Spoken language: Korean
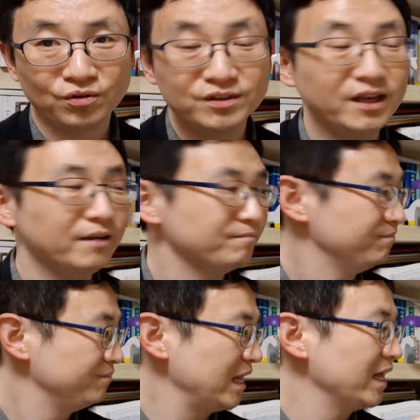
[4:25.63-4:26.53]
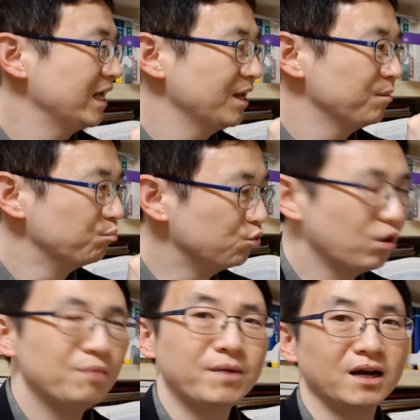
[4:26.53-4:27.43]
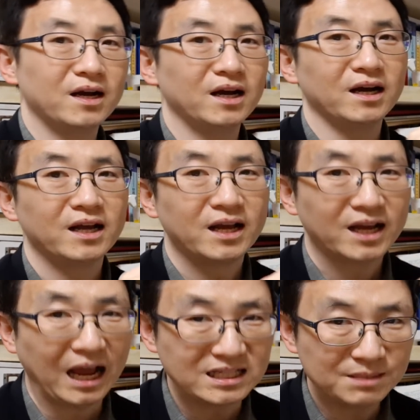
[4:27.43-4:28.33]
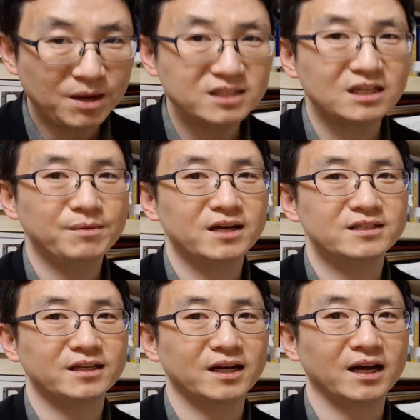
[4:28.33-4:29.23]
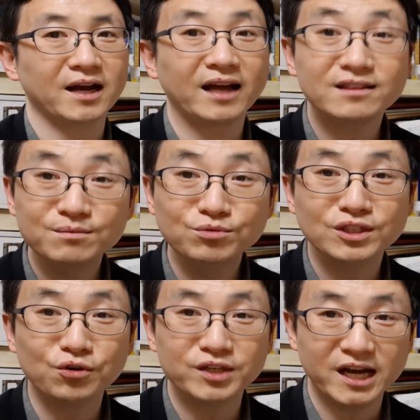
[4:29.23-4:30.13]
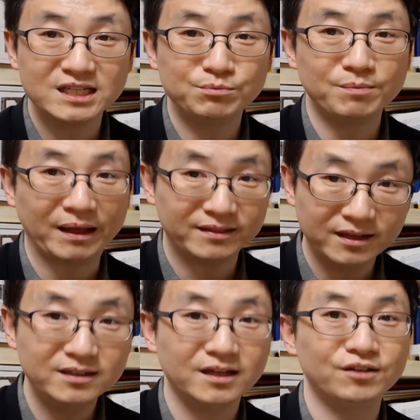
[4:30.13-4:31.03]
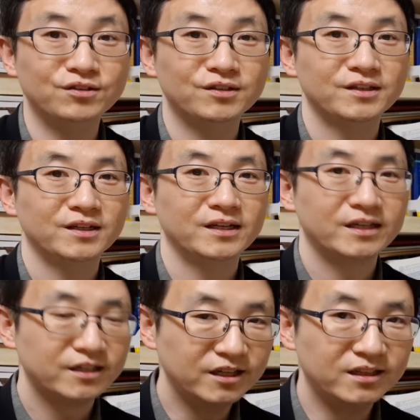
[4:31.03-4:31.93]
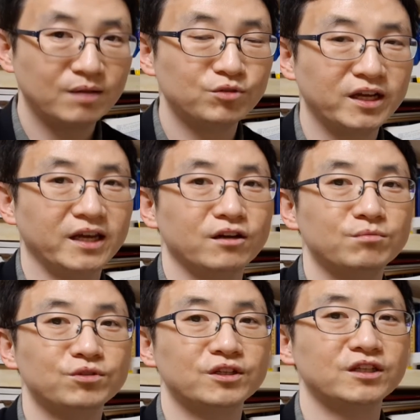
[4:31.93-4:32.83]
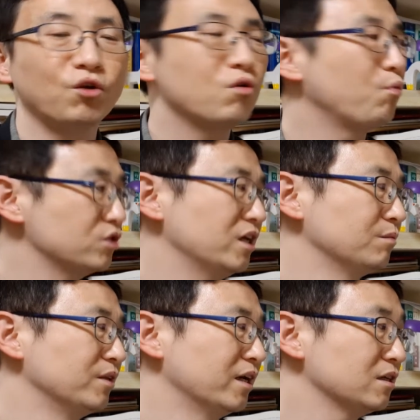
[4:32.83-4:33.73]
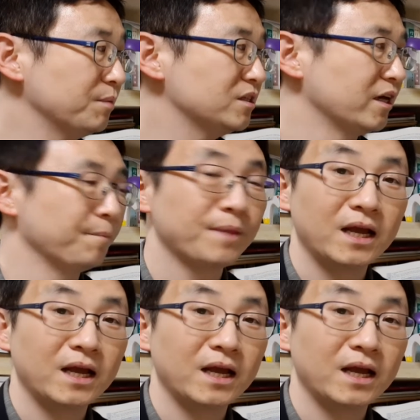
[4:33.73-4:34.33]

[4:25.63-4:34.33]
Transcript: 근데 무효란 말과 간접강제란 말이 있으니까 같은 문장으로 이해하신 분이 많다니까요. 그렇기 때문에 여러분들은 이걸 보시라는 겁니다. 첫 번째.